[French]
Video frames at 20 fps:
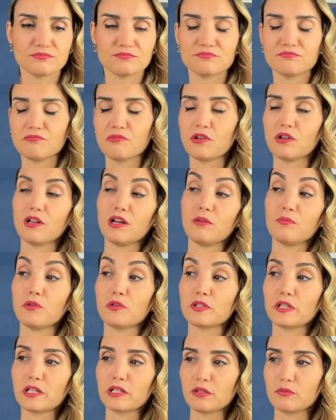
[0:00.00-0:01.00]
voilà, elle me
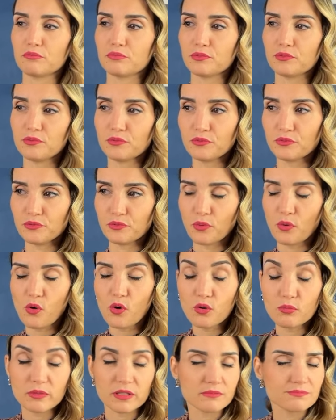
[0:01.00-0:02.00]
regarde un peu de, de,
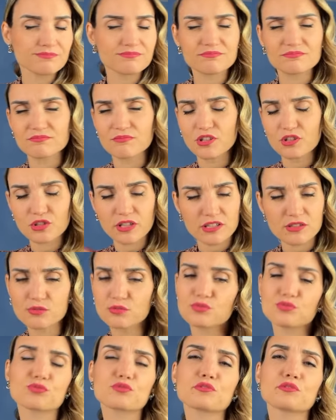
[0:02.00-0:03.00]
haut, mais moi je reste
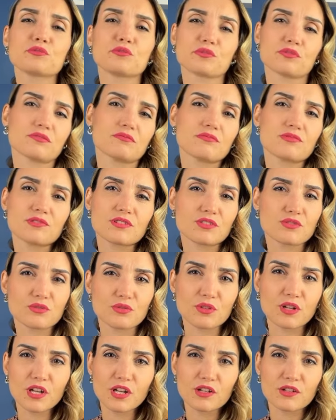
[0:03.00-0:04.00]
toujours neutre. Je,
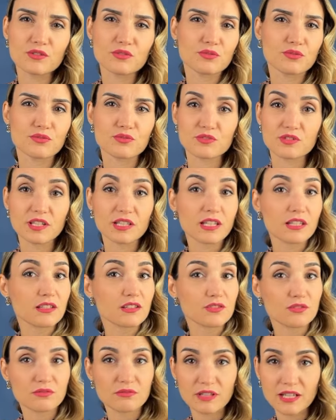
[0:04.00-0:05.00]
dis, je, sais qu'il y a des
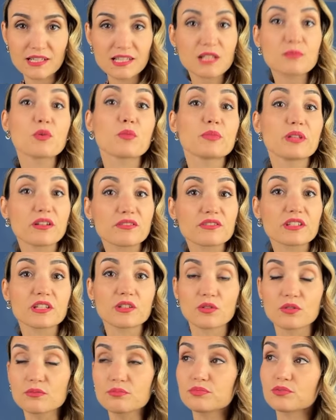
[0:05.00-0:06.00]
gens extrêmement
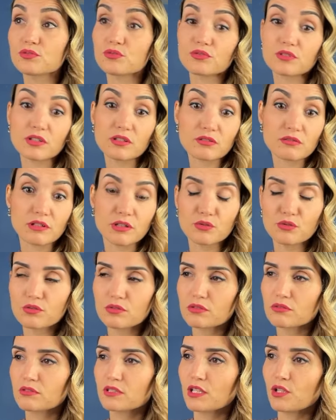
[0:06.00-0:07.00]
bienveillants, puis je sais qu'il y en a d'autres
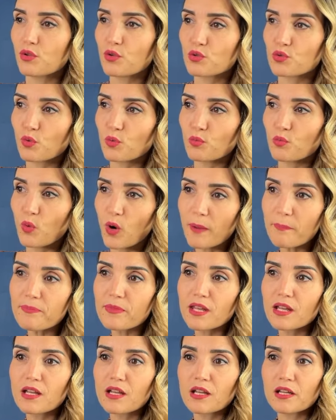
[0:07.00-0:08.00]
qui le sont moins,
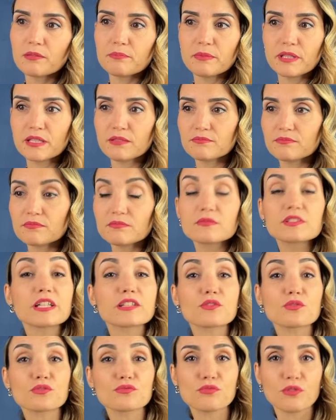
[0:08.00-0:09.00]
mais
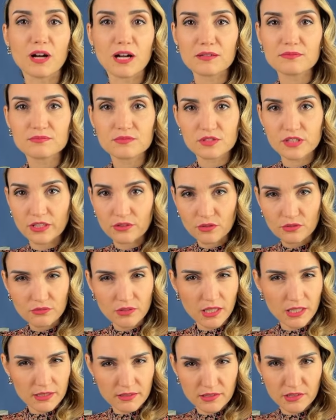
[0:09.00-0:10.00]
j'attends de voir. J'attends de
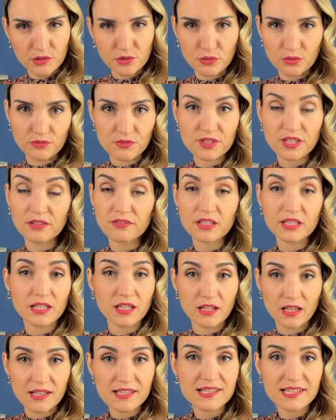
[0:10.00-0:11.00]
voir les signaux. Vous savez
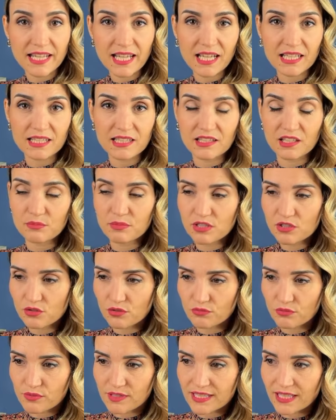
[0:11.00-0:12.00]
qu'à la Ster Academy, je
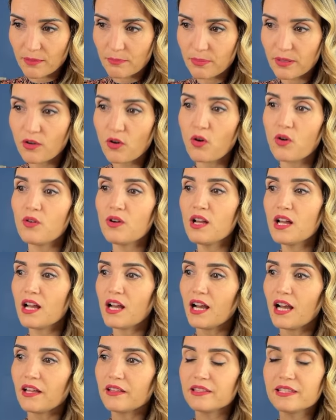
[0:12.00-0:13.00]
vous apprends
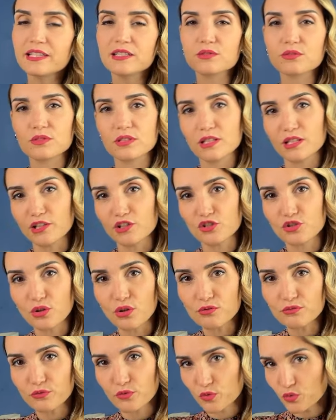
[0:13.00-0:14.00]
à décoder les gens
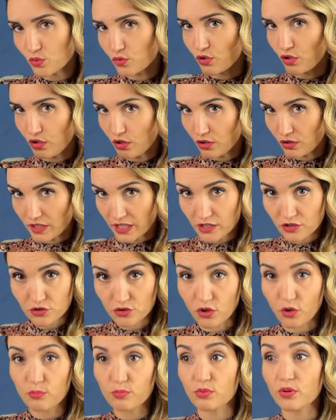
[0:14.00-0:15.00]
en fonction de leur langage
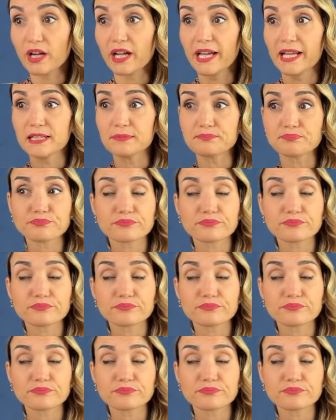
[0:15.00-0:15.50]
corporel,